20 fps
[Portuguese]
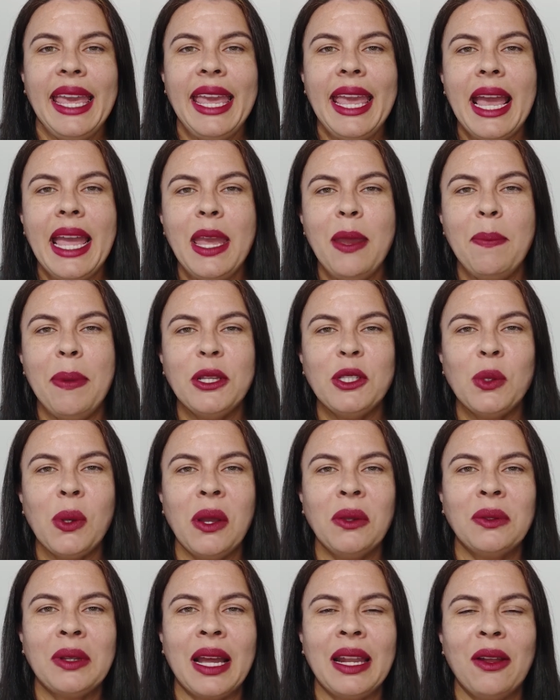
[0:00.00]
E aí,
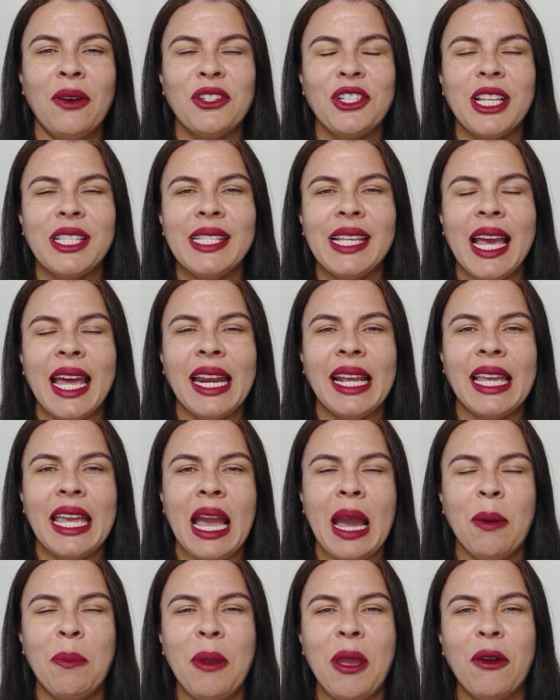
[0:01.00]
pessoal do canal Jaciara
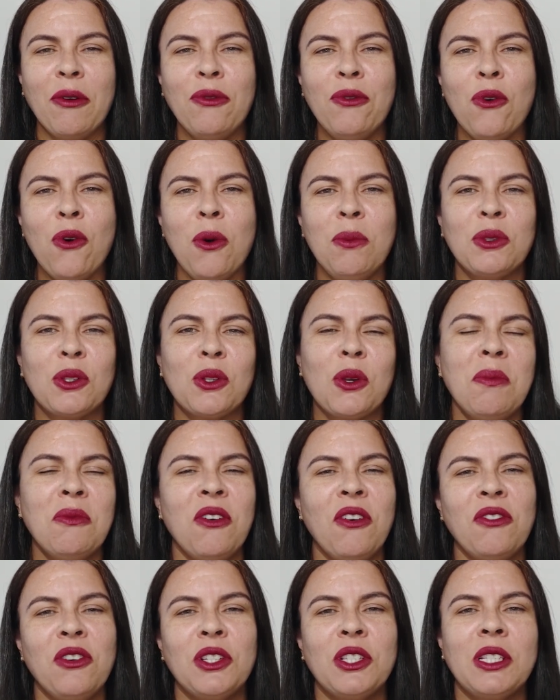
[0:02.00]
Guiar Perfumes, como
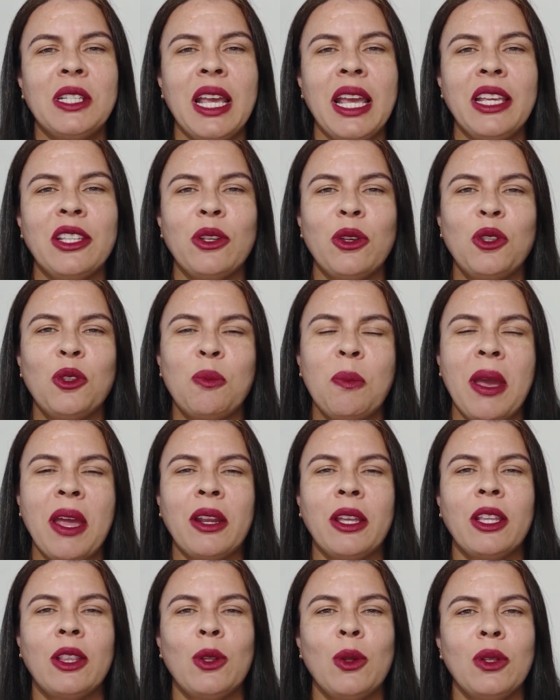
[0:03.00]
vão vocês? Eu
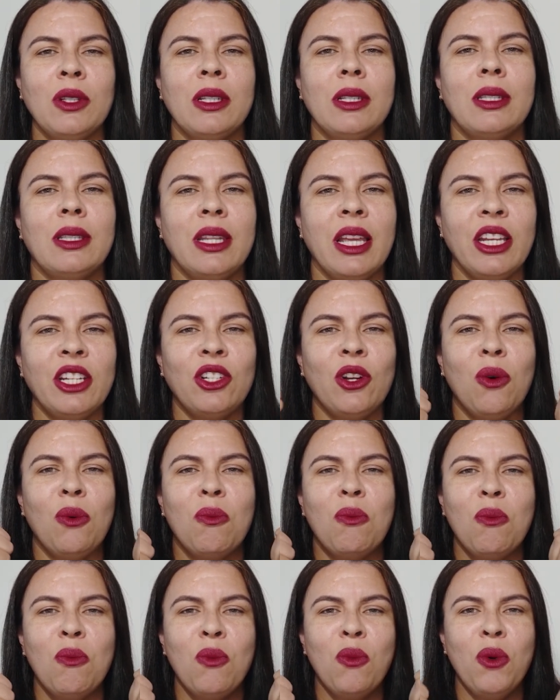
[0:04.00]
espero que todos estejam
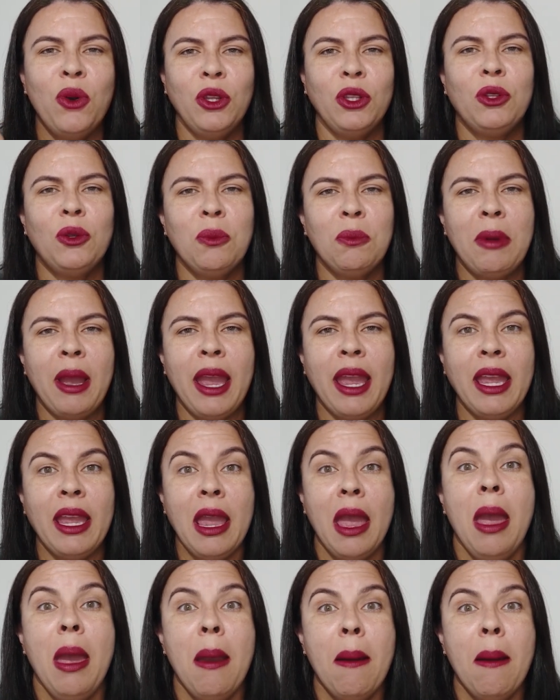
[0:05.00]
muito bem.